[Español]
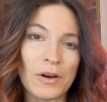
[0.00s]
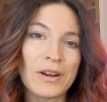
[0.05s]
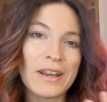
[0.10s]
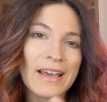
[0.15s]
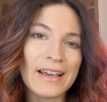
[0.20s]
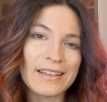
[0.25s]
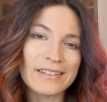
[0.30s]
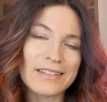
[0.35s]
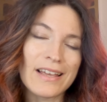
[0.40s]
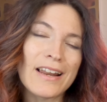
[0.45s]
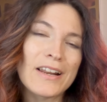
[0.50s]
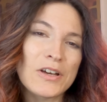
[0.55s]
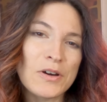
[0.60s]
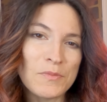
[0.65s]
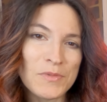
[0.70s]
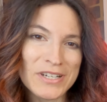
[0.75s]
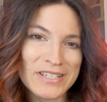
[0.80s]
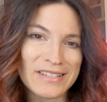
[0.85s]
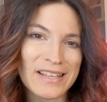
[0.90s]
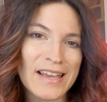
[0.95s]
Hola, ¿qué tal?
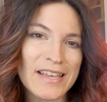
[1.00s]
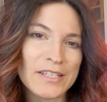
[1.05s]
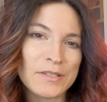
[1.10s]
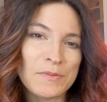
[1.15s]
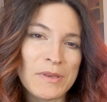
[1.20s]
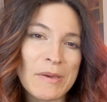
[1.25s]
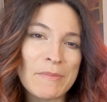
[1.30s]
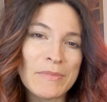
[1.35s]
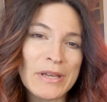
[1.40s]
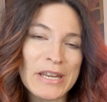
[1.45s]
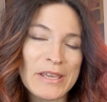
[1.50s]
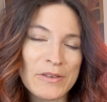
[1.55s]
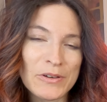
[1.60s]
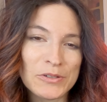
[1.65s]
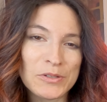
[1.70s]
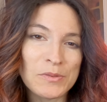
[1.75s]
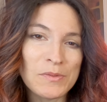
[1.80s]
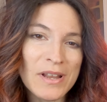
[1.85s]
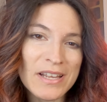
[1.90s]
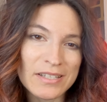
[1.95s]
¿Cómo estáis?
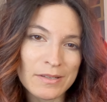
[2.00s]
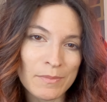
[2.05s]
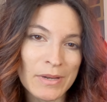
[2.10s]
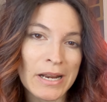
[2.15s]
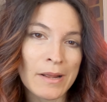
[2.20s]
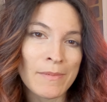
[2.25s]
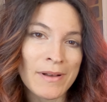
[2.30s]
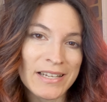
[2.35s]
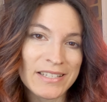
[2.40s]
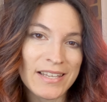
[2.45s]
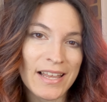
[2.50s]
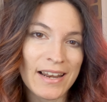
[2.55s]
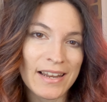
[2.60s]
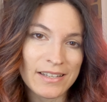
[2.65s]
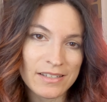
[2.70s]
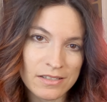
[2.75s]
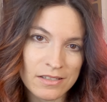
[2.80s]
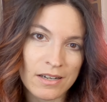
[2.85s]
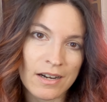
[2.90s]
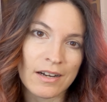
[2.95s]
Bienvenidos una semana más al
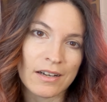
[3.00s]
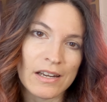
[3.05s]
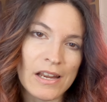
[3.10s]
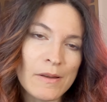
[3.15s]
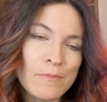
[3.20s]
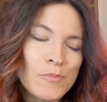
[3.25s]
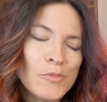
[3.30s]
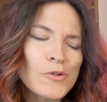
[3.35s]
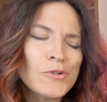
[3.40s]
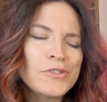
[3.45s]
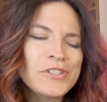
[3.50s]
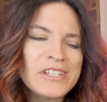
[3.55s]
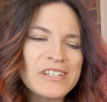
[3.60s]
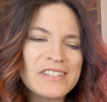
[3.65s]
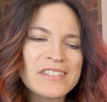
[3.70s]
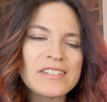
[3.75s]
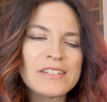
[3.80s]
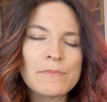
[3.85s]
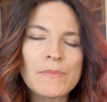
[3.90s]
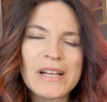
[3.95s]
Extra Reel.
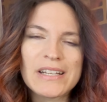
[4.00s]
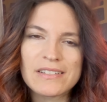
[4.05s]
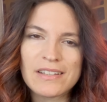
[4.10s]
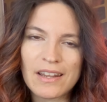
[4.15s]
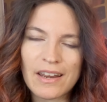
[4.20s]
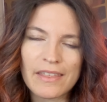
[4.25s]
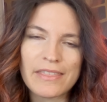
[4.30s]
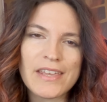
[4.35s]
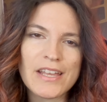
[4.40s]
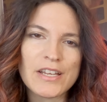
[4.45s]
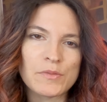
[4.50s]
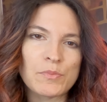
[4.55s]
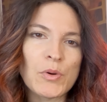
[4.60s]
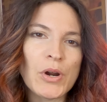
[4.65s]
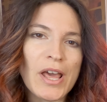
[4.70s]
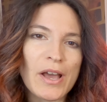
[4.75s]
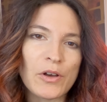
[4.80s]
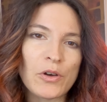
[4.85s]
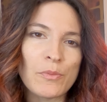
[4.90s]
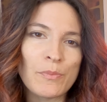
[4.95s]
Muchísimas gracias
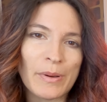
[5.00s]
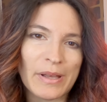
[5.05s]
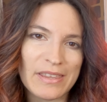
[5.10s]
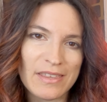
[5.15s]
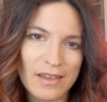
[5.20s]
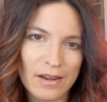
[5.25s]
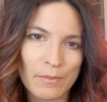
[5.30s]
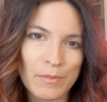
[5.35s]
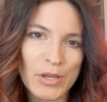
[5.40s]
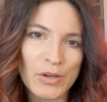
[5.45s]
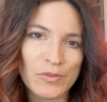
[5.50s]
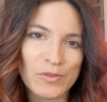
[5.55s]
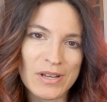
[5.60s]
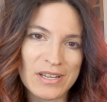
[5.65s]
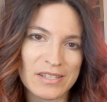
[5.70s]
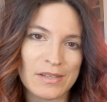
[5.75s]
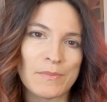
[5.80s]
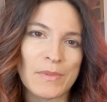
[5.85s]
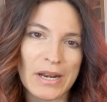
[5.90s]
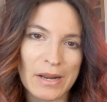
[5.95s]
por acompañarme
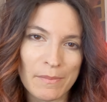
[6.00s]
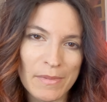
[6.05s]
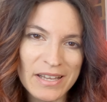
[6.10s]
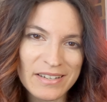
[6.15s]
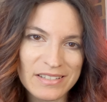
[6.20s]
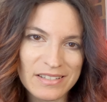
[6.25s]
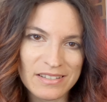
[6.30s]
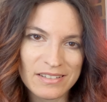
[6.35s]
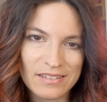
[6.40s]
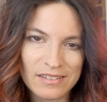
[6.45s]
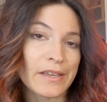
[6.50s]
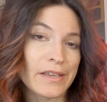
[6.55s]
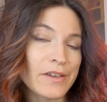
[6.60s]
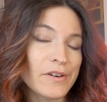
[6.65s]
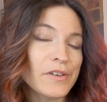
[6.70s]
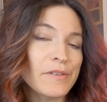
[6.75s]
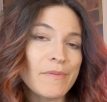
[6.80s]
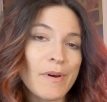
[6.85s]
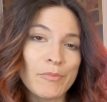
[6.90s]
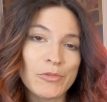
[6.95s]
una semana más.
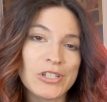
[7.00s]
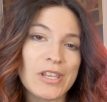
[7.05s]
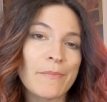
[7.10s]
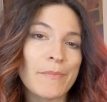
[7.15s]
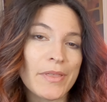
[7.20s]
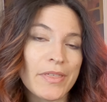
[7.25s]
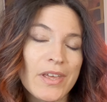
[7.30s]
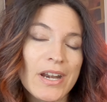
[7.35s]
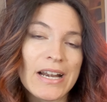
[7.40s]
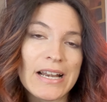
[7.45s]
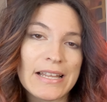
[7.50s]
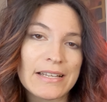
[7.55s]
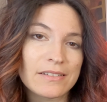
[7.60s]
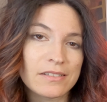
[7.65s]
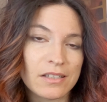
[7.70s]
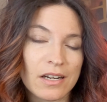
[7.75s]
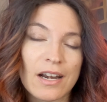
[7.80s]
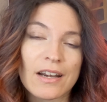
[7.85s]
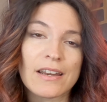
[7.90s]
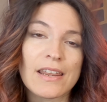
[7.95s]
Y hoy vamos a empezar el
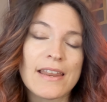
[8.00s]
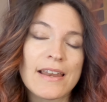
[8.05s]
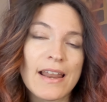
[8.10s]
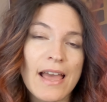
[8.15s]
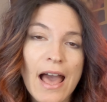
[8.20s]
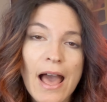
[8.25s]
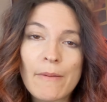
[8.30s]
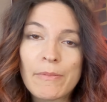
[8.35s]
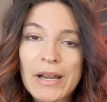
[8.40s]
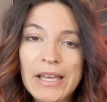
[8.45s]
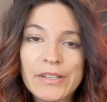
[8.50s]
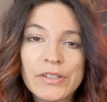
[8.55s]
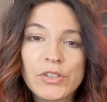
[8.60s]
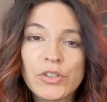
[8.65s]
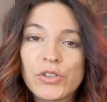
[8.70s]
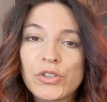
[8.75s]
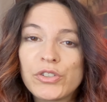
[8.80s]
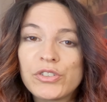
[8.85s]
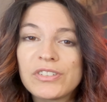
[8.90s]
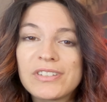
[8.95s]
Extra Reel
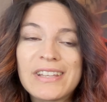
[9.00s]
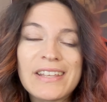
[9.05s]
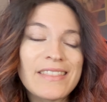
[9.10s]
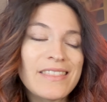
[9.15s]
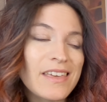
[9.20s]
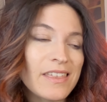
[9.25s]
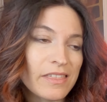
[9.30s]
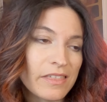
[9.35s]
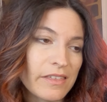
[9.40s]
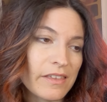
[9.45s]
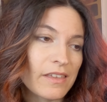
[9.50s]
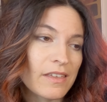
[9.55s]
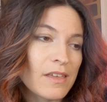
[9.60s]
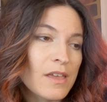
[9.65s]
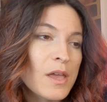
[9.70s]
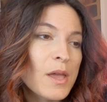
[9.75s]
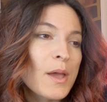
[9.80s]
hablando de DC